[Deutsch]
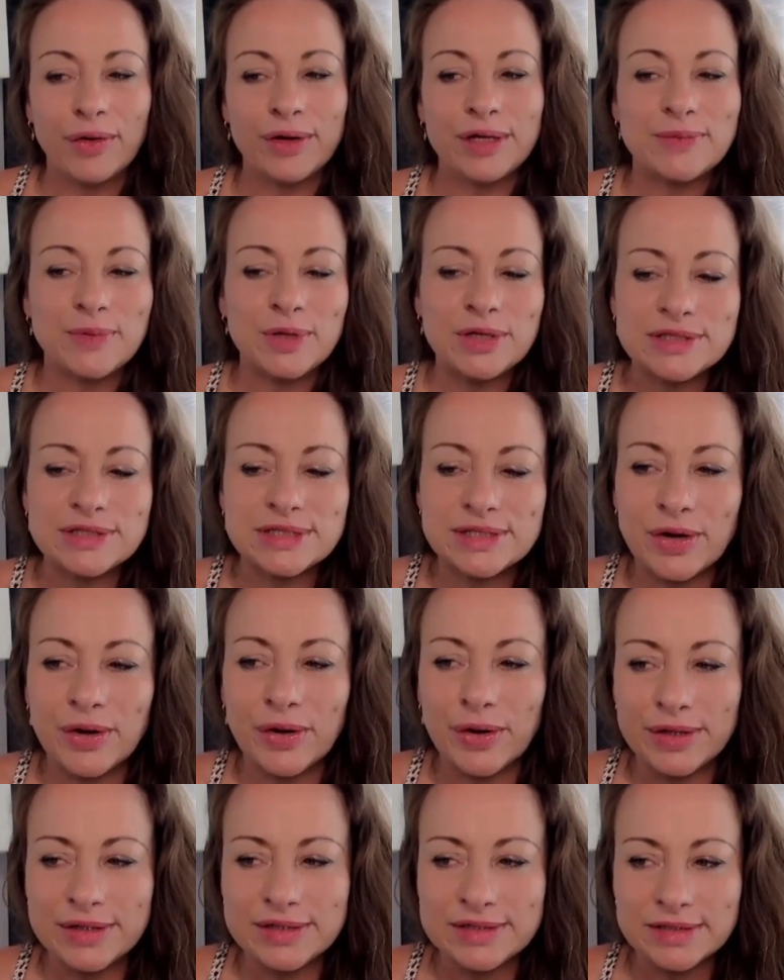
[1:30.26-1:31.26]
Und ich möchte dir
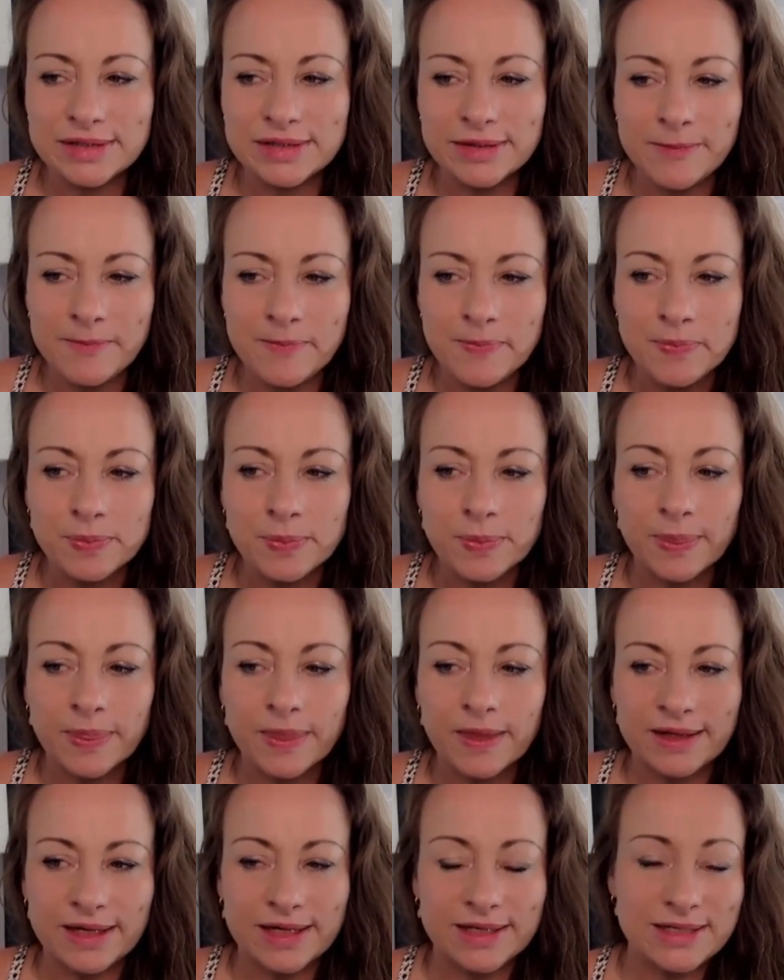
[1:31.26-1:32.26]
heute,
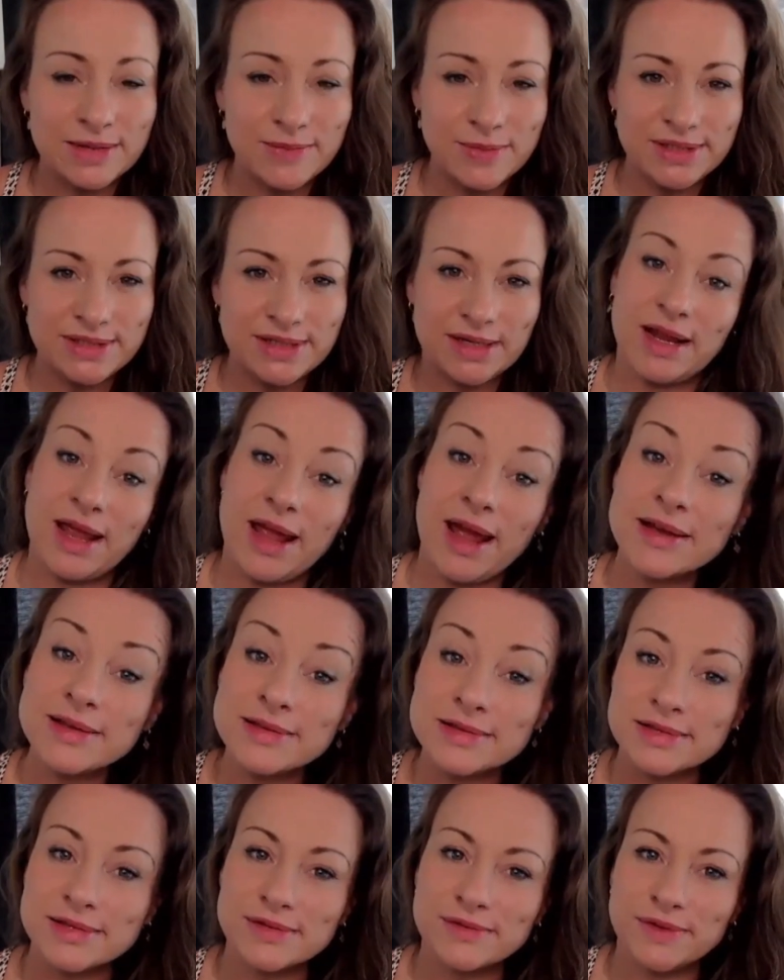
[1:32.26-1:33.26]
nachdem ich dir ein
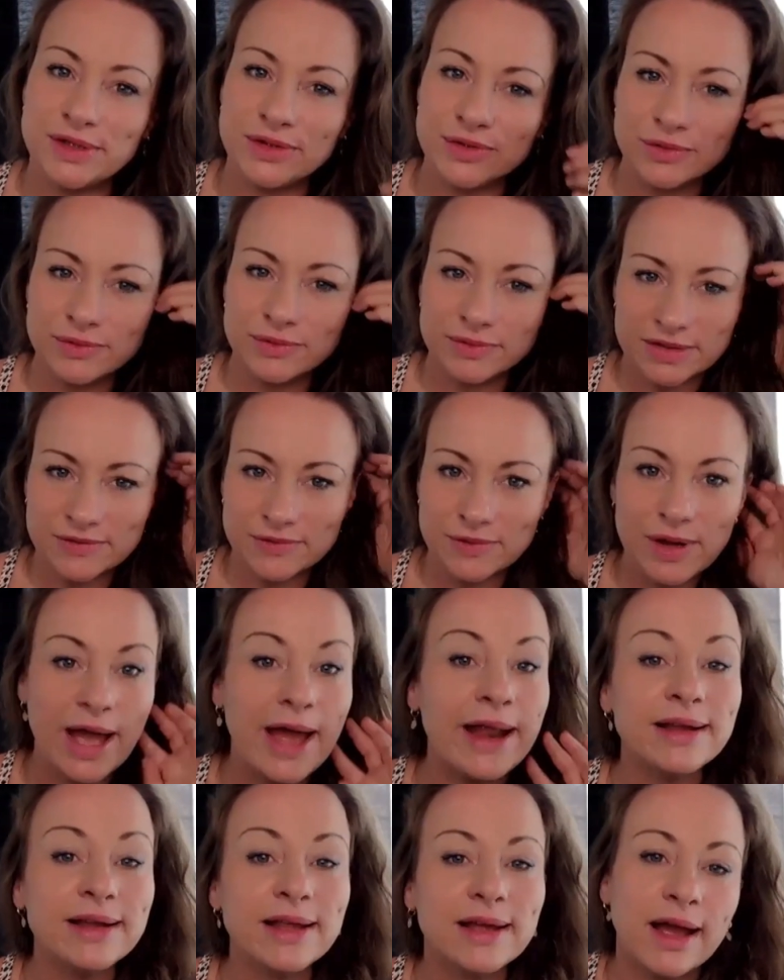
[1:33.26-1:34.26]
erstes Video, das
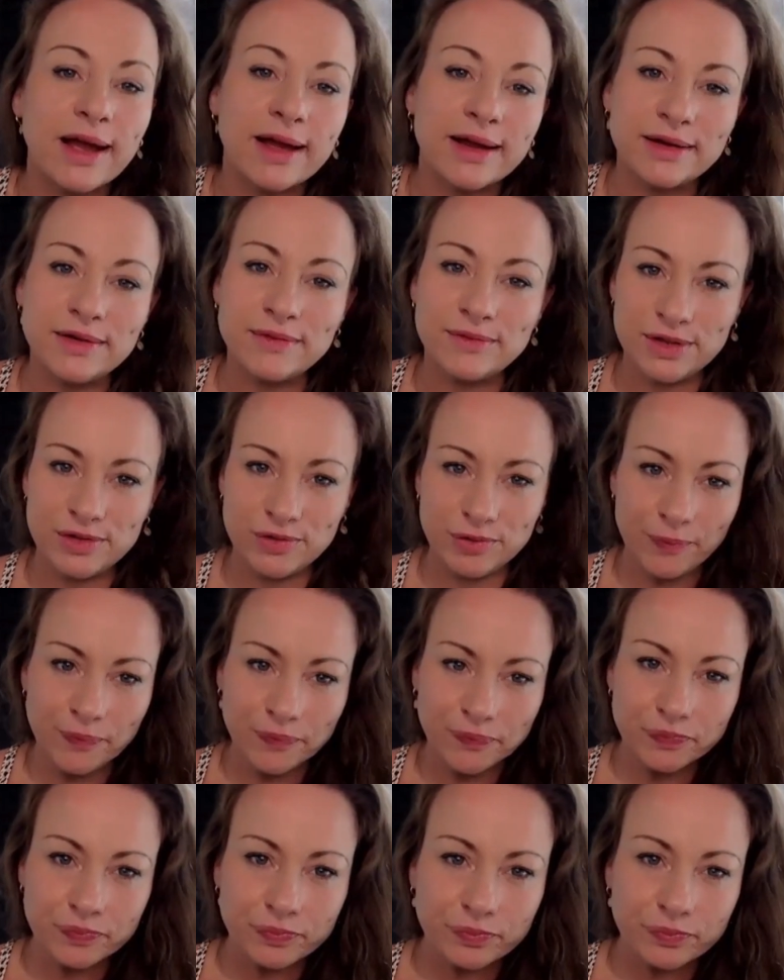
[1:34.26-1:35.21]
vorangegangene Video,